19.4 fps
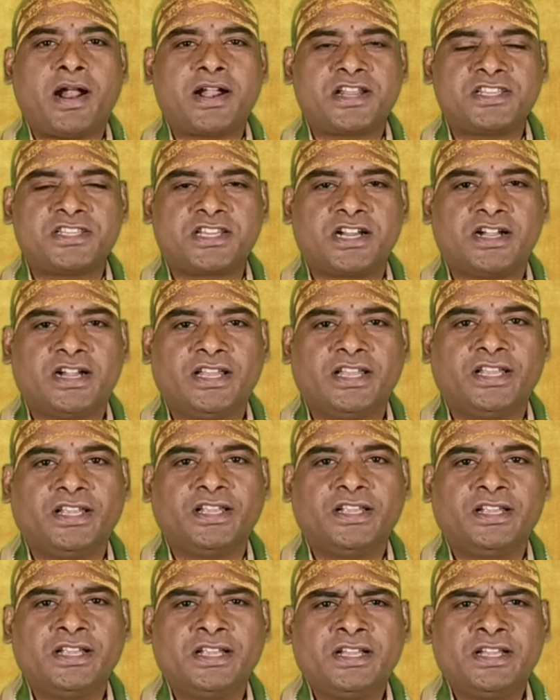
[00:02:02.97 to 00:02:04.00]
పాటించండి
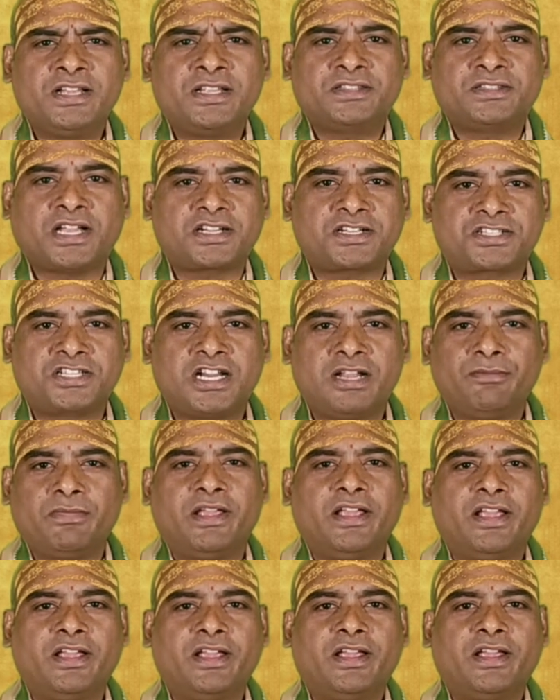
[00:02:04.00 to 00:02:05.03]

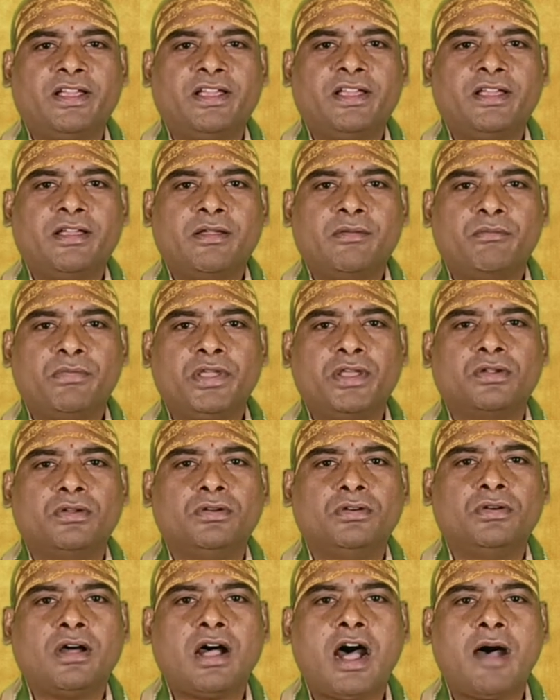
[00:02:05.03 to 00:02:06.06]
తక్షణమే మీరు
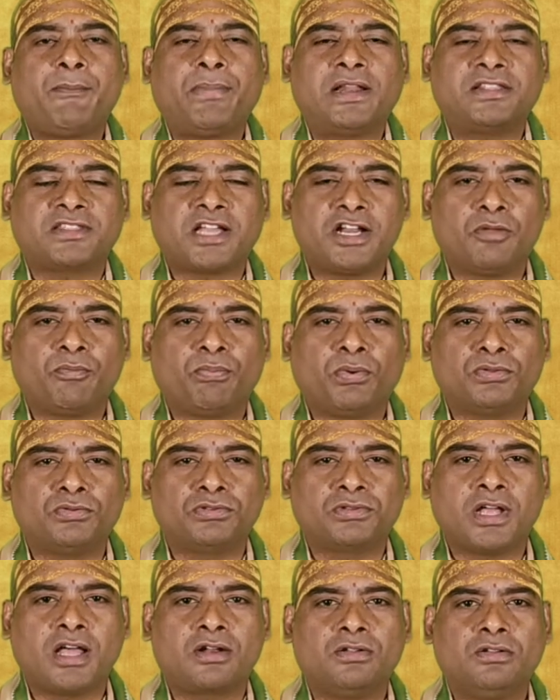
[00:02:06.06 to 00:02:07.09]
ఆ ఫలితాన్ని
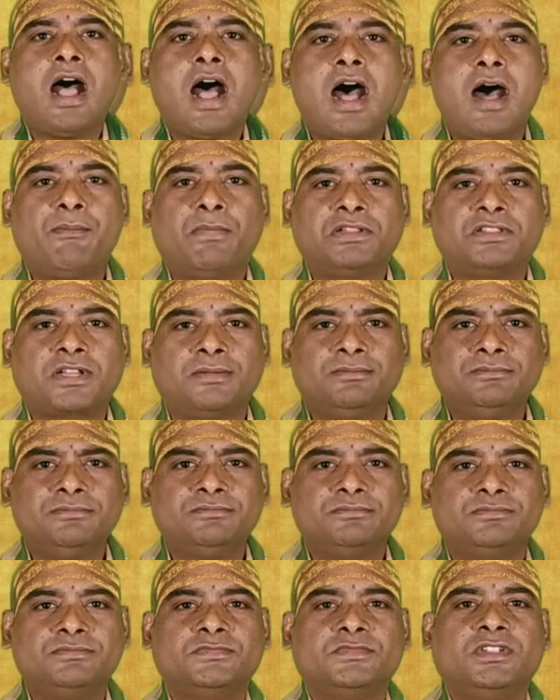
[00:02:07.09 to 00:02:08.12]
పొందుతారు ఆ మంత్రం
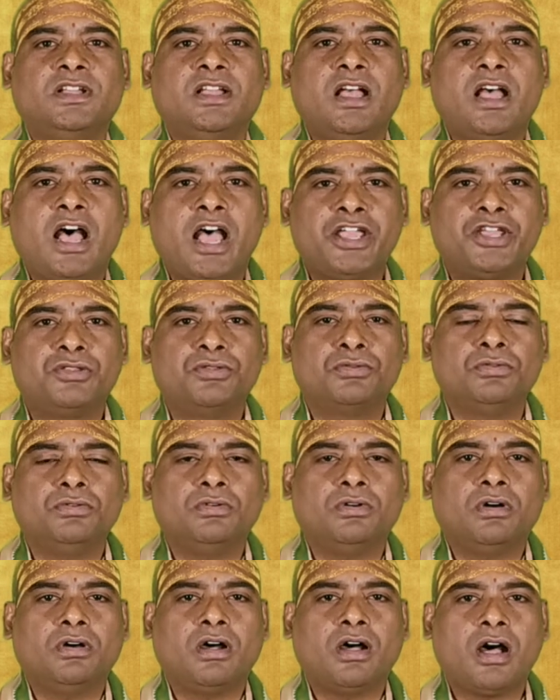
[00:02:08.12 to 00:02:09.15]
ఐదు
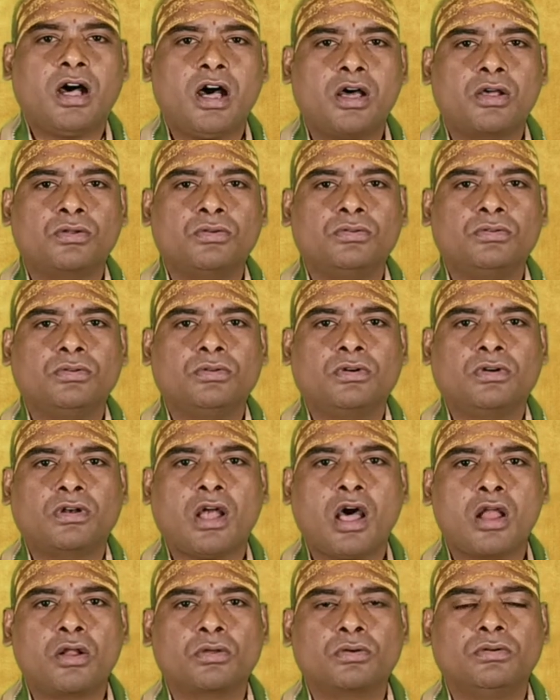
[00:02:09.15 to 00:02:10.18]
ఆరు
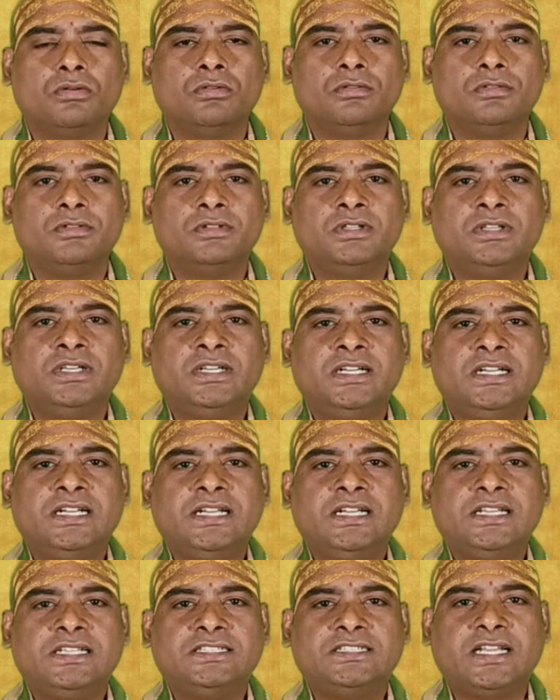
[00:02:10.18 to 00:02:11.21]
నాలుగు
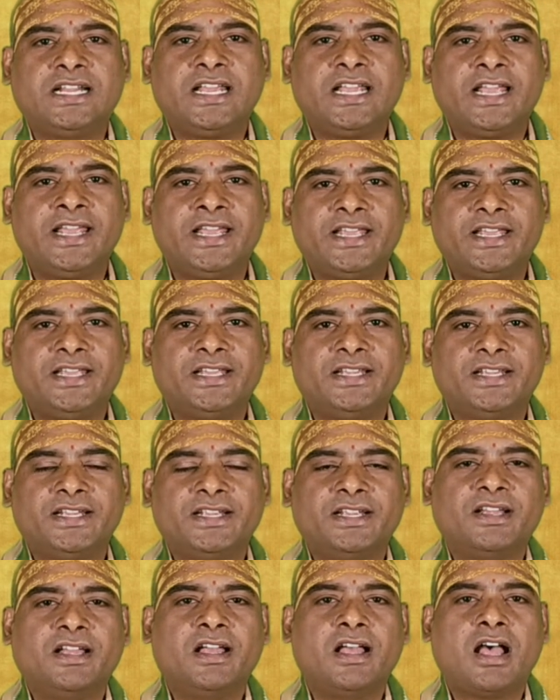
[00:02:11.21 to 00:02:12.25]
శ్రీహి
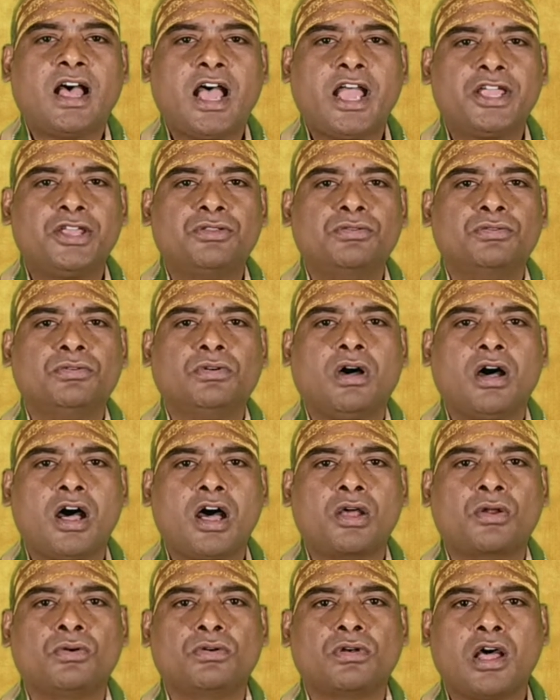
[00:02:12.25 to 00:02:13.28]
ఐదు
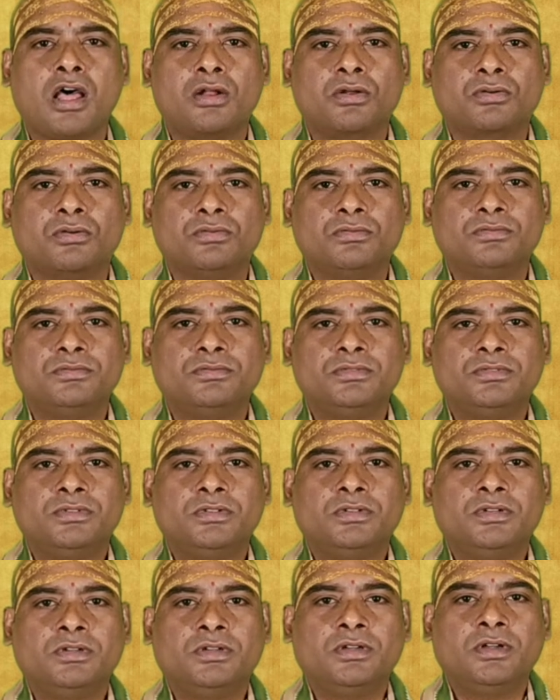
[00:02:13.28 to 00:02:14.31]
ఆరు నాలుగు
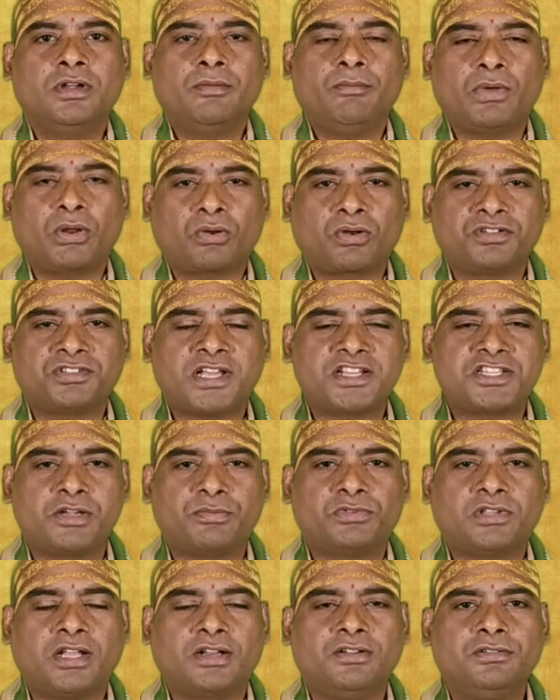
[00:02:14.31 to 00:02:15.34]
మరొకసారి
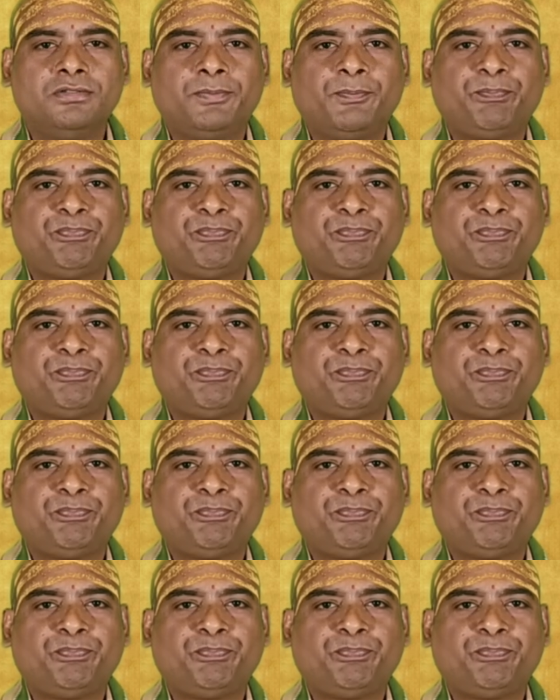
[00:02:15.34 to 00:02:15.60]
చెప్తాను